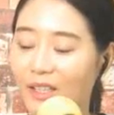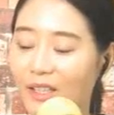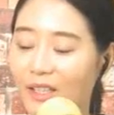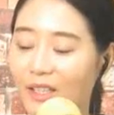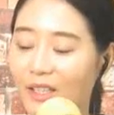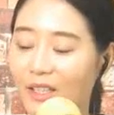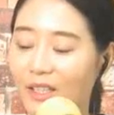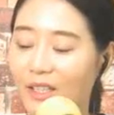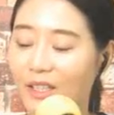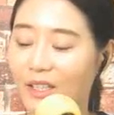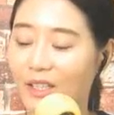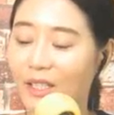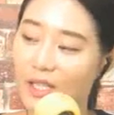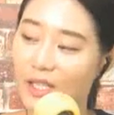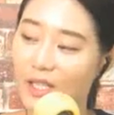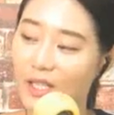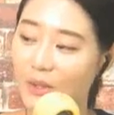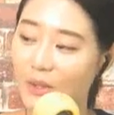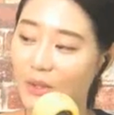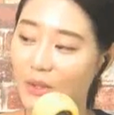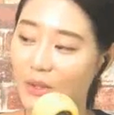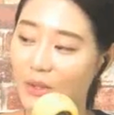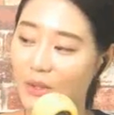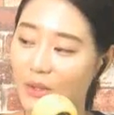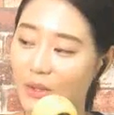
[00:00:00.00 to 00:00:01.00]
극중에
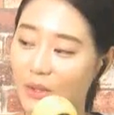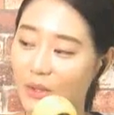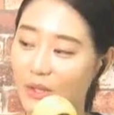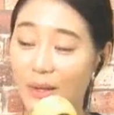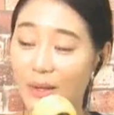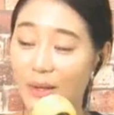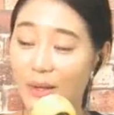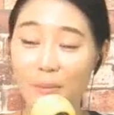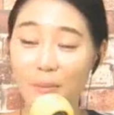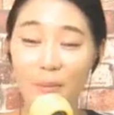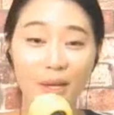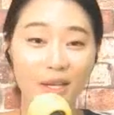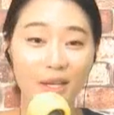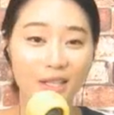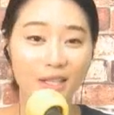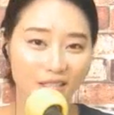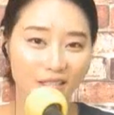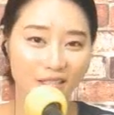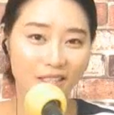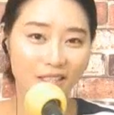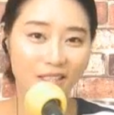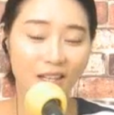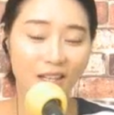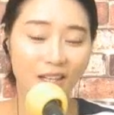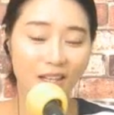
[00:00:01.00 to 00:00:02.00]
캐서린과 알마
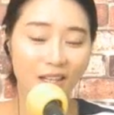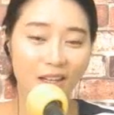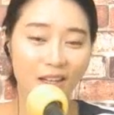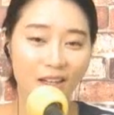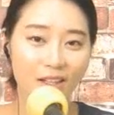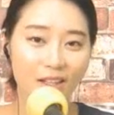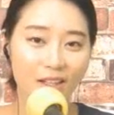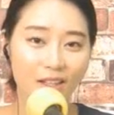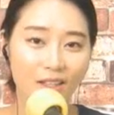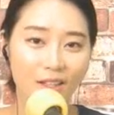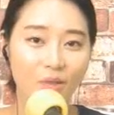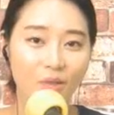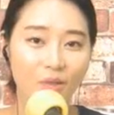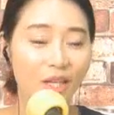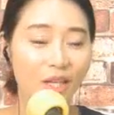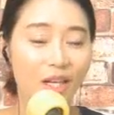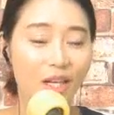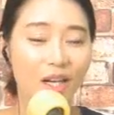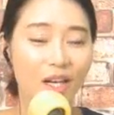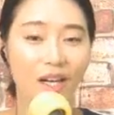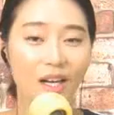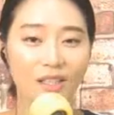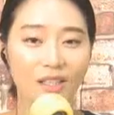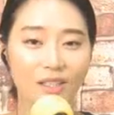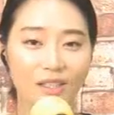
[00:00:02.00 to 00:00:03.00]
씨가
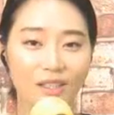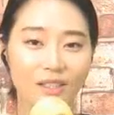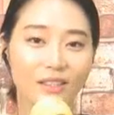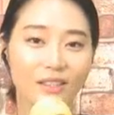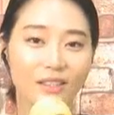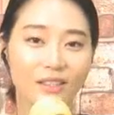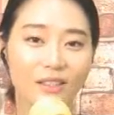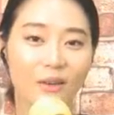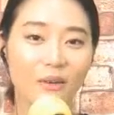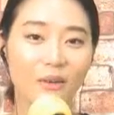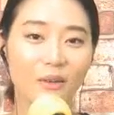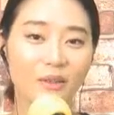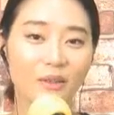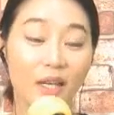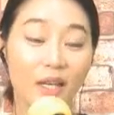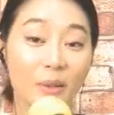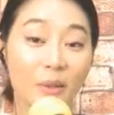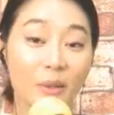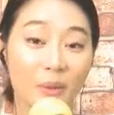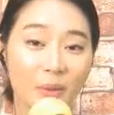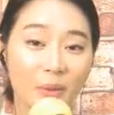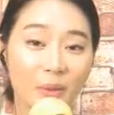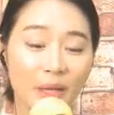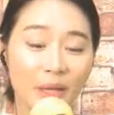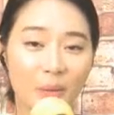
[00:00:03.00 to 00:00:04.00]
사랑하는
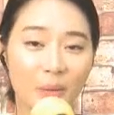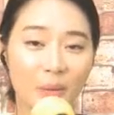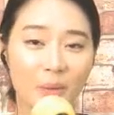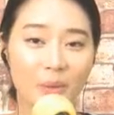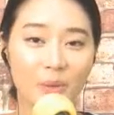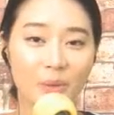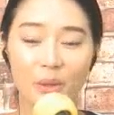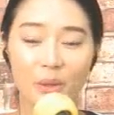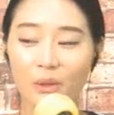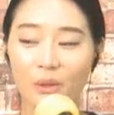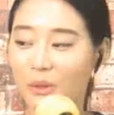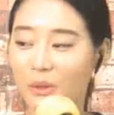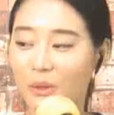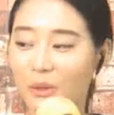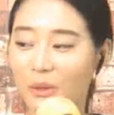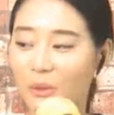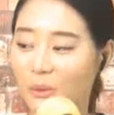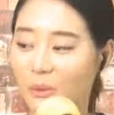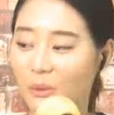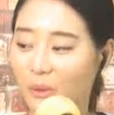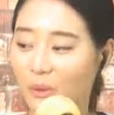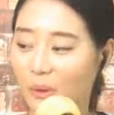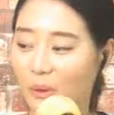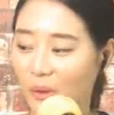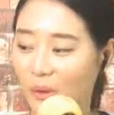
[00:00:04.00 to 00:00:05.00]
사이로 나오죠.
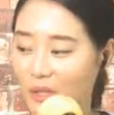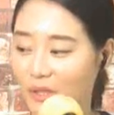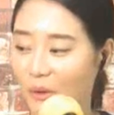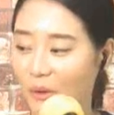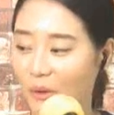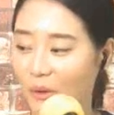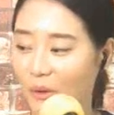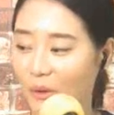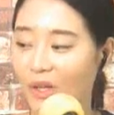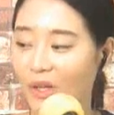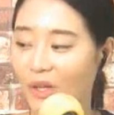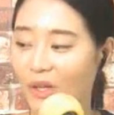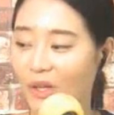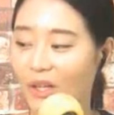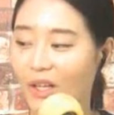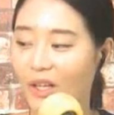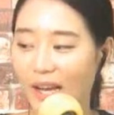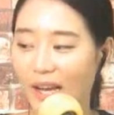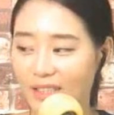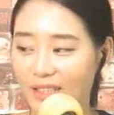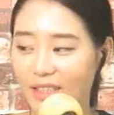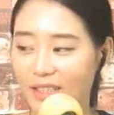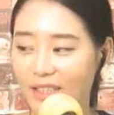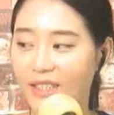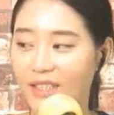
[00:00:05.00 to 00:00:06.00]
그리고 거기서
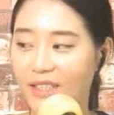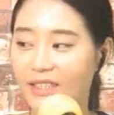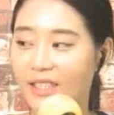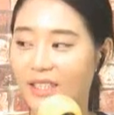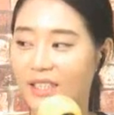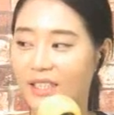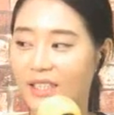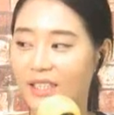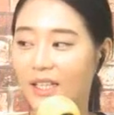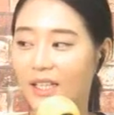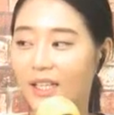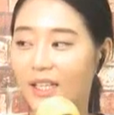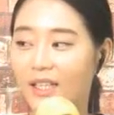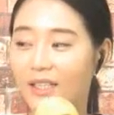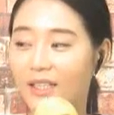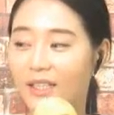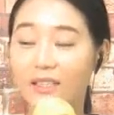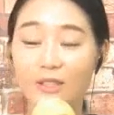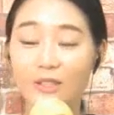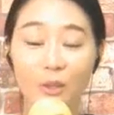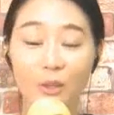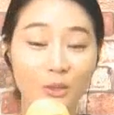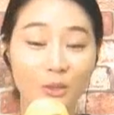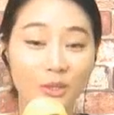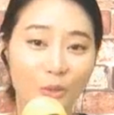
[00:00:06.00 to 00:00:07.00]
아슬아슬한
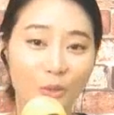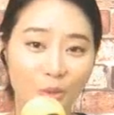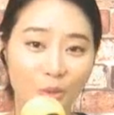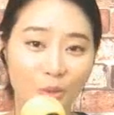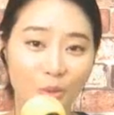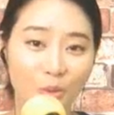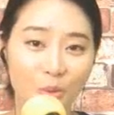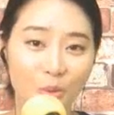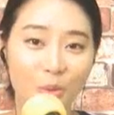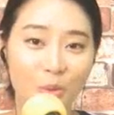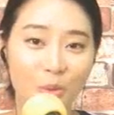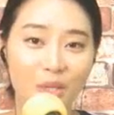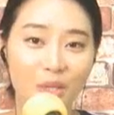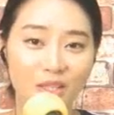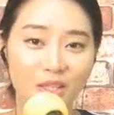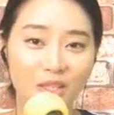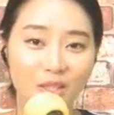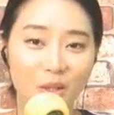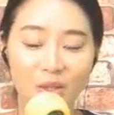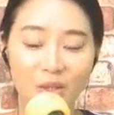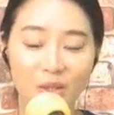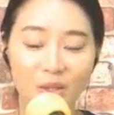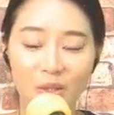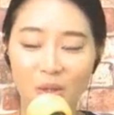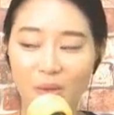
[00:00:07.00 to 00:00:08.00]
사랑을 정쟁터
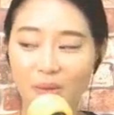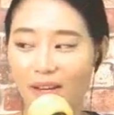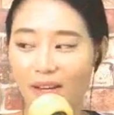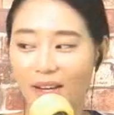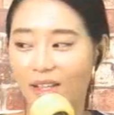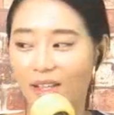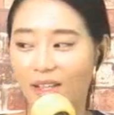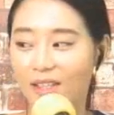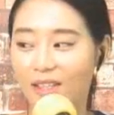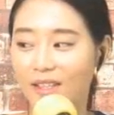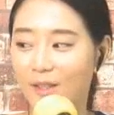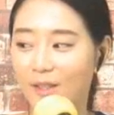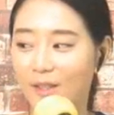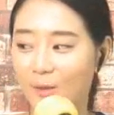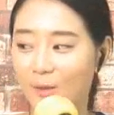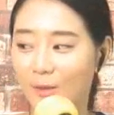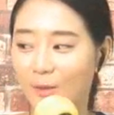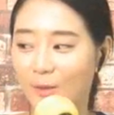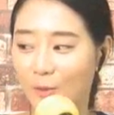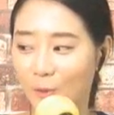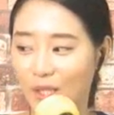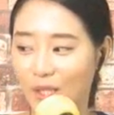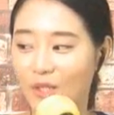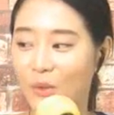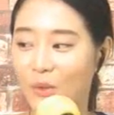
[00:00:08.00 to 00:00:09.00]
속에서 이어나가는
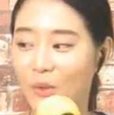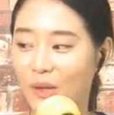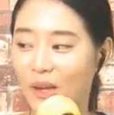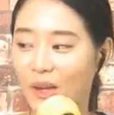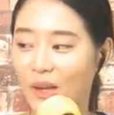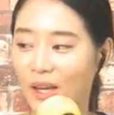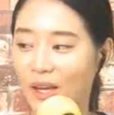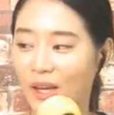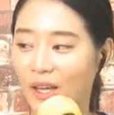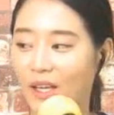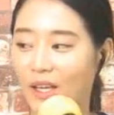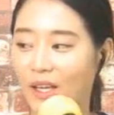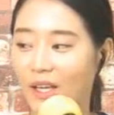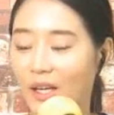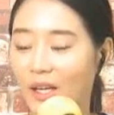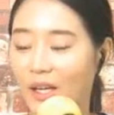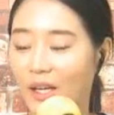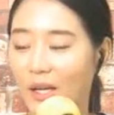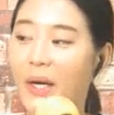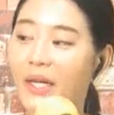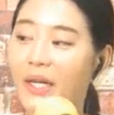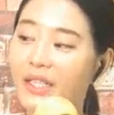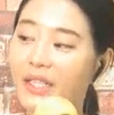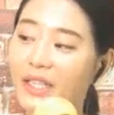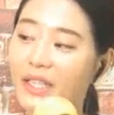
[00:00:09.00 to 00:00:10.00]
과정에
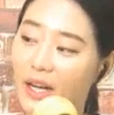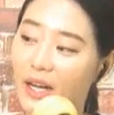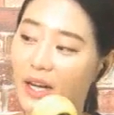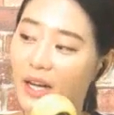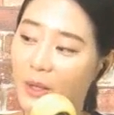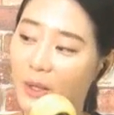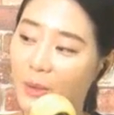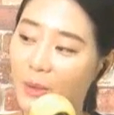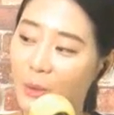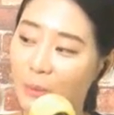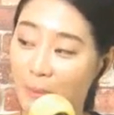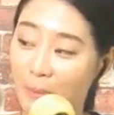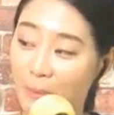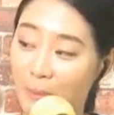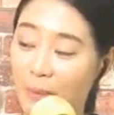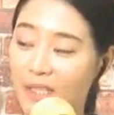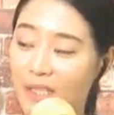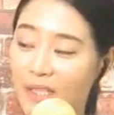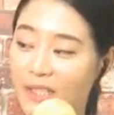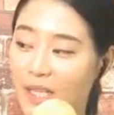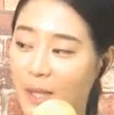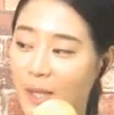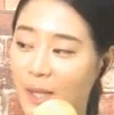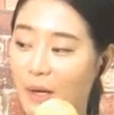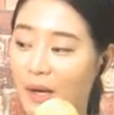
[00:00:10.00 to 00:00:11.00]
황량하고
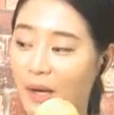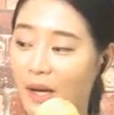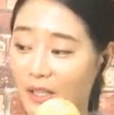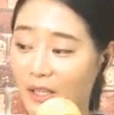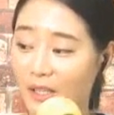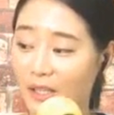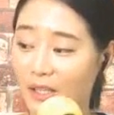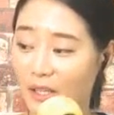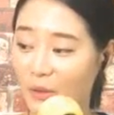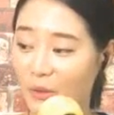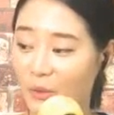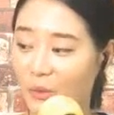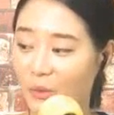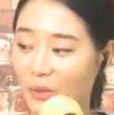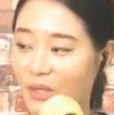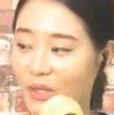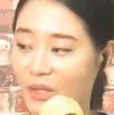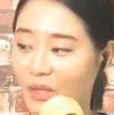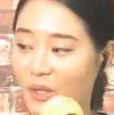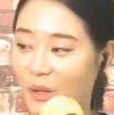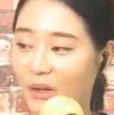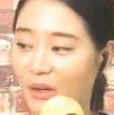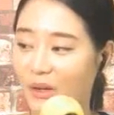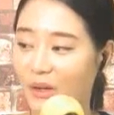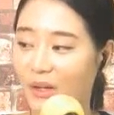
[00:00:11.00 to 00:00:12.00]
메마른 사막
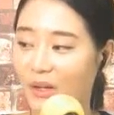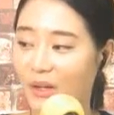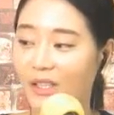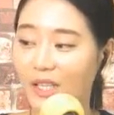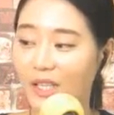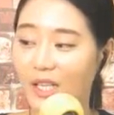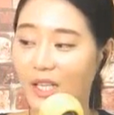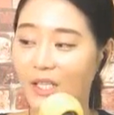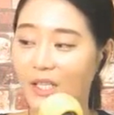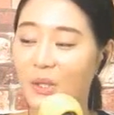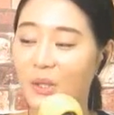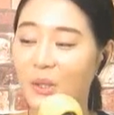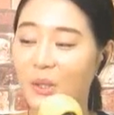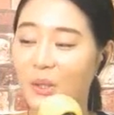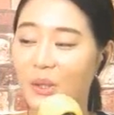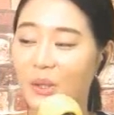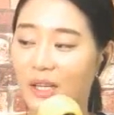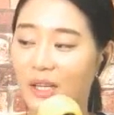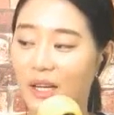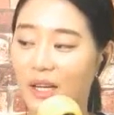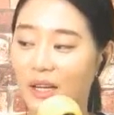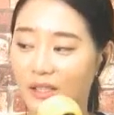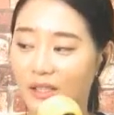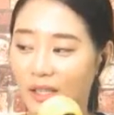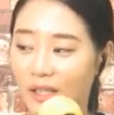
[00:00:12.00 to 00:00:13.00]
한가운데서
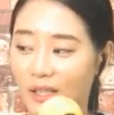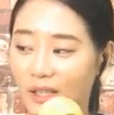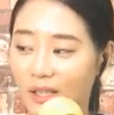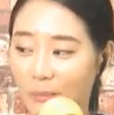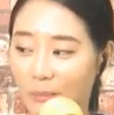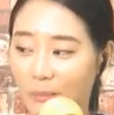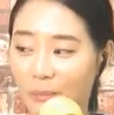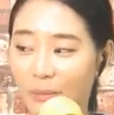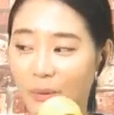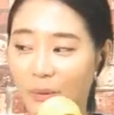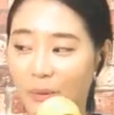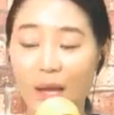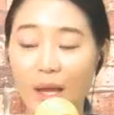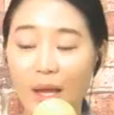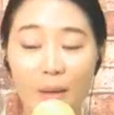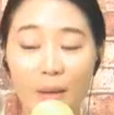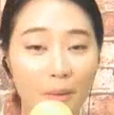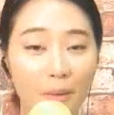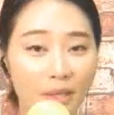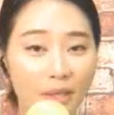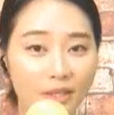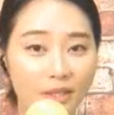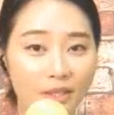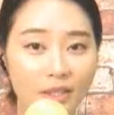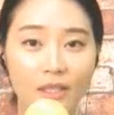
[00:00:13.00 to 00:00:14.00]
캐서린과 그의 남편
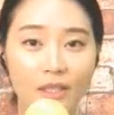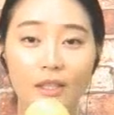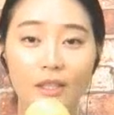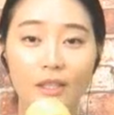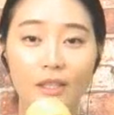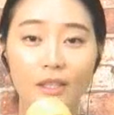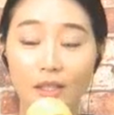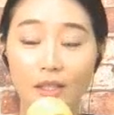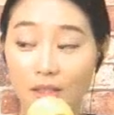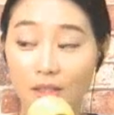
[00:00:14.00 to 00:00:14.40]
알마 씨,